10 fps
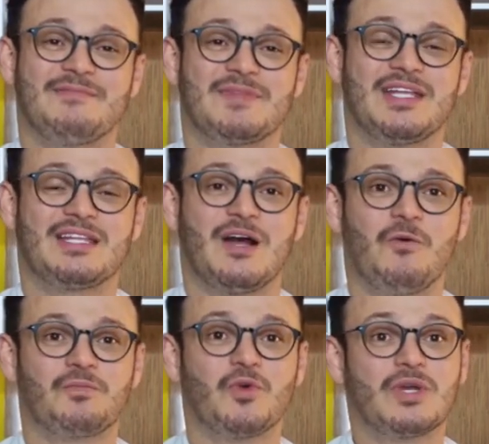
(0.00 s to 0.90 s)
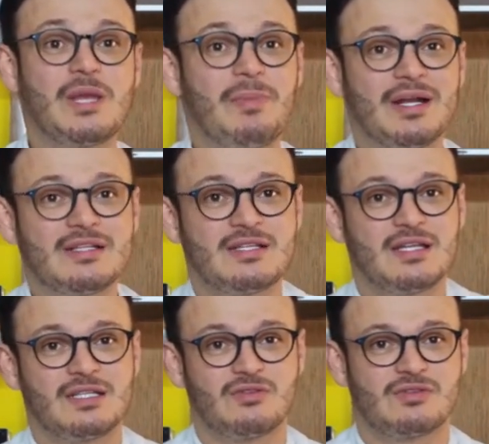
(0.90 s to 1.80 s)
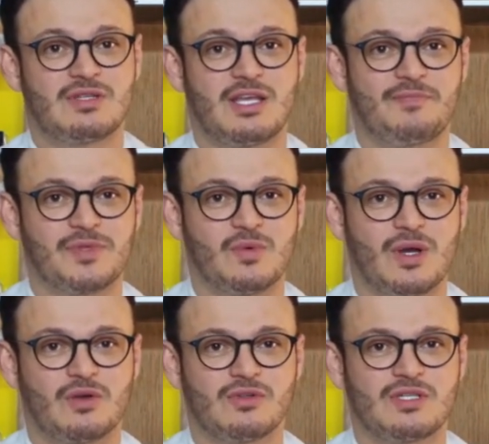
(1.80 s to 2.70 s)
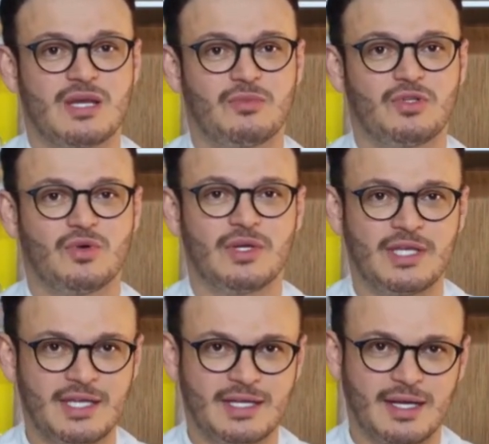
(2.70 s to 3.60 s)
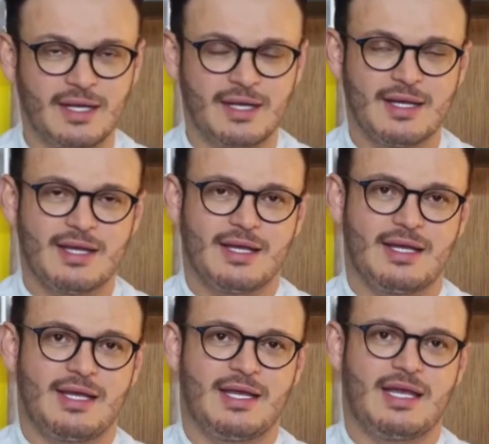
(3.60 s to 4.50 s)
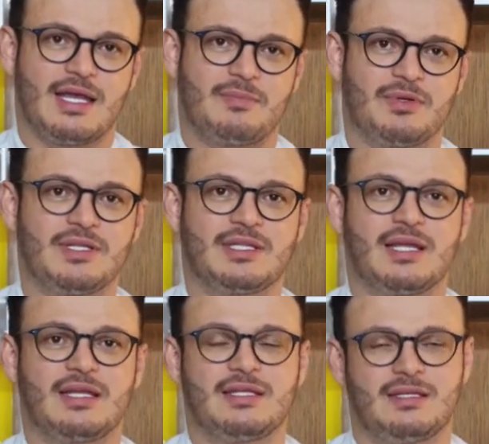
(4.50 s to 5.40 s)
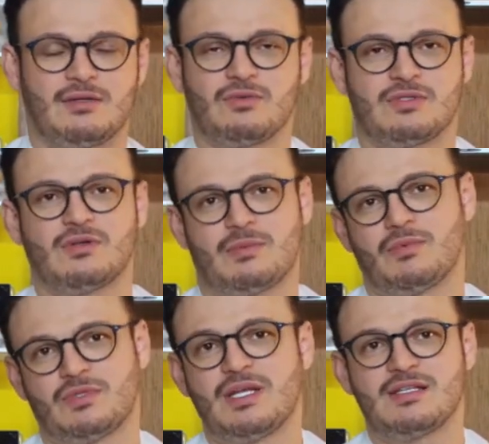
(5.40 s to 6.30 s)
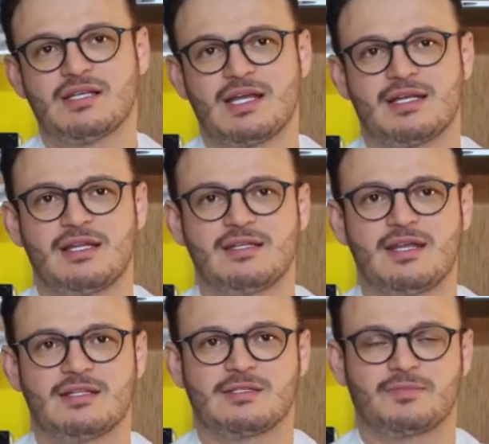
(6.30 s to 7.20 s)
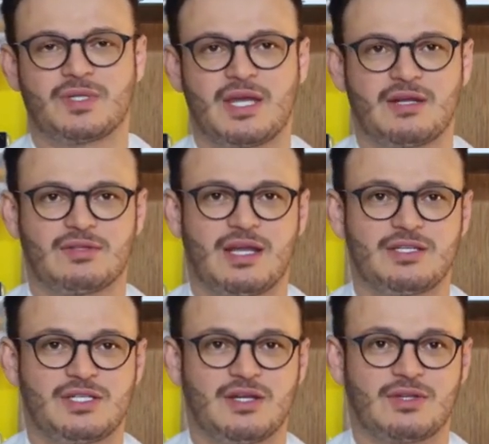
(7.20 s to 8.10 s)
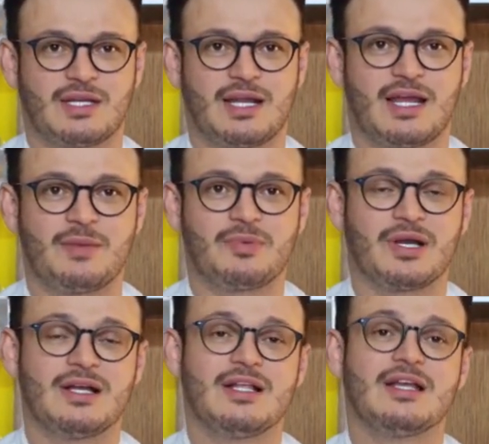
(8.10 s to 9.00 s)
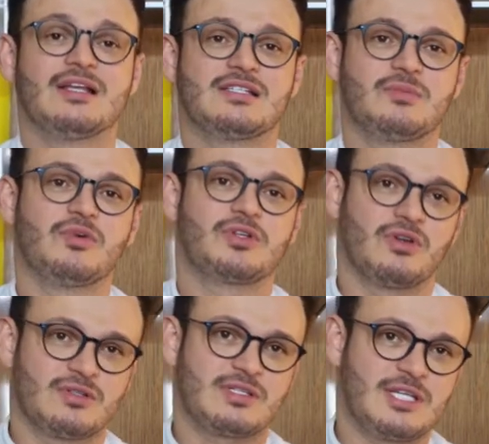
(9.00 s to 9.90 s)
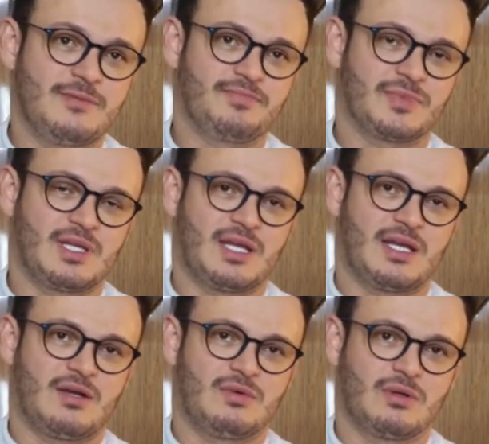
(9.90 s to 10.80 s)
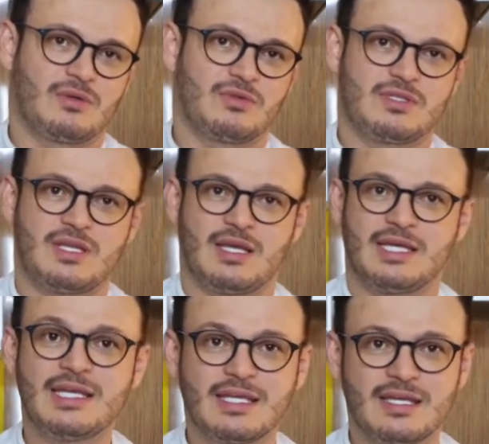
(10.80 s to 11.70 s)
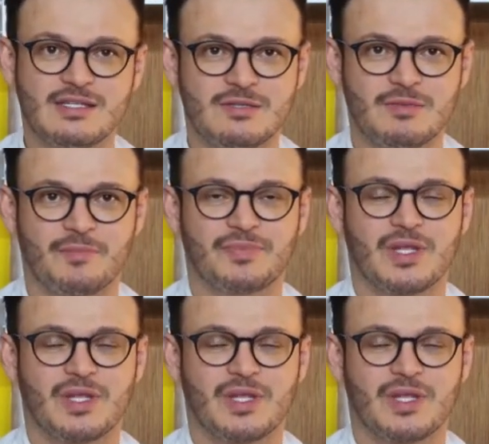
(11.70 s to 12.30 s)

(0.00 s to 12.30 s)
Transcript: Então, o que parecia não ser uma cozinha muito rica, é, por inter... utilizar ingredientes que eram da região naquela época, se mostrou sim né, uma cozinha riquíssima.